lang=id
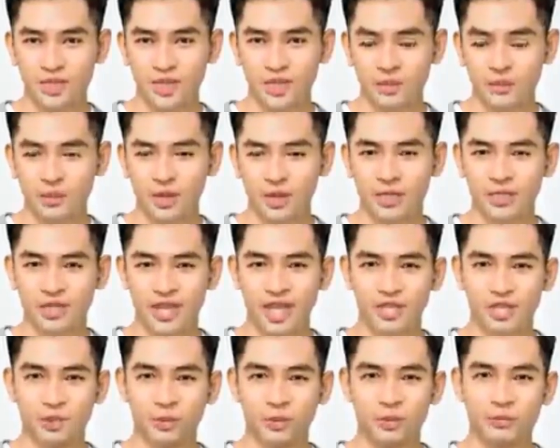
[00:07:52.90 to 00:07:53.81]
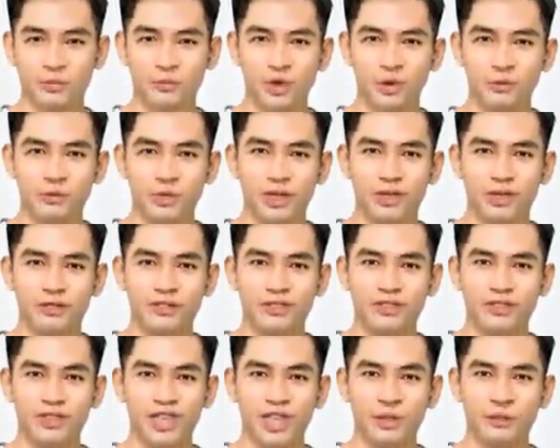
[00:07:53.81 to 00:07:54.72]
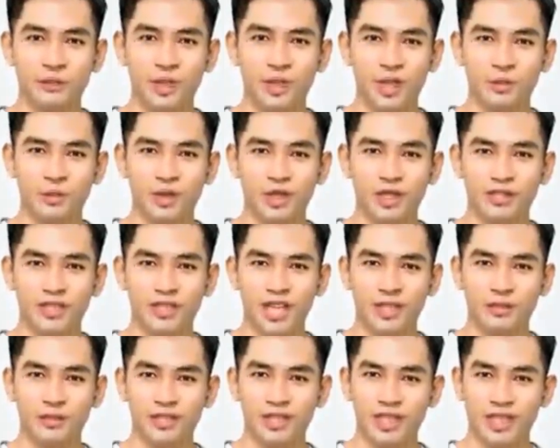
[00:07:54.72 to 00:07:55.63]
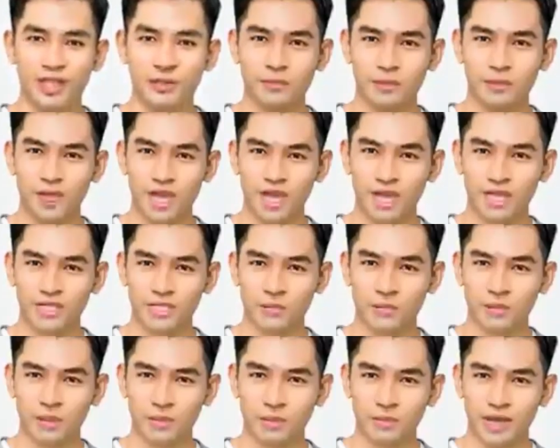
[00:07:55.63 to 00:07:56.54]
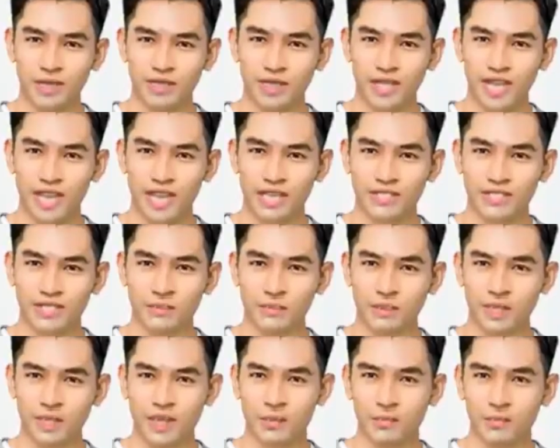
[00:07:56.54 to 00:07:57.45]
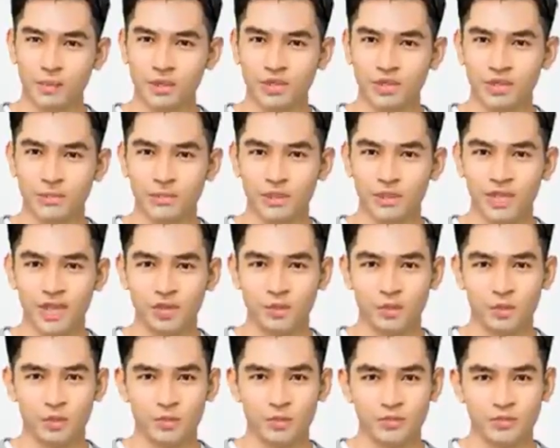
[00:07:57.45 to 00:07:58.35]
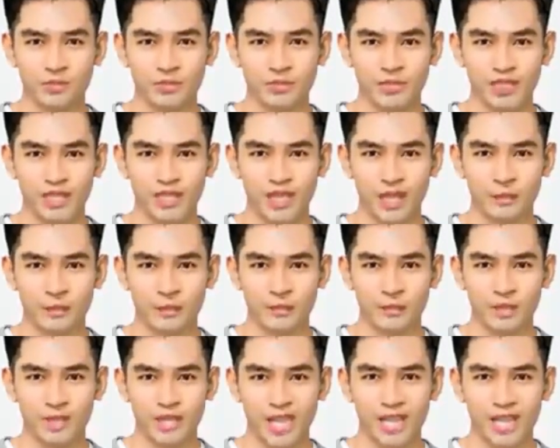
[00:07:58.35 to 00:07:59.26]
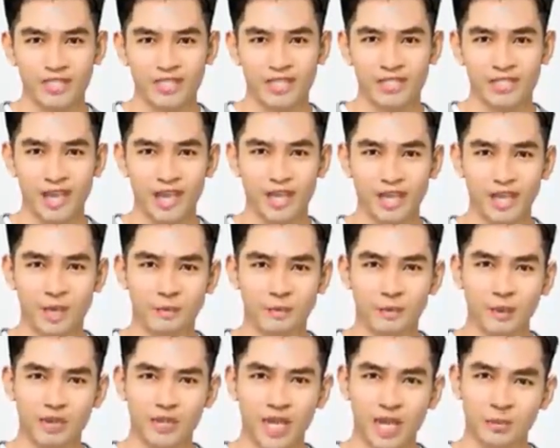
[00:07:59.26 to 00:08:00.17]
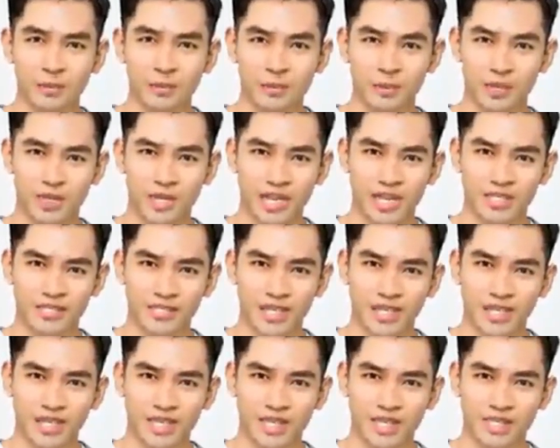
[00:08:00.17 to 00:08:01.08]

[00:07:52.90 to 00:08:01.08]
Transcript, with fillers: Di mata Viololina, Lutfi tidak lebih dari sampah tak berguna yang mengandalkan keluarga Jismi untuk mencari nafkah. Sekarang dia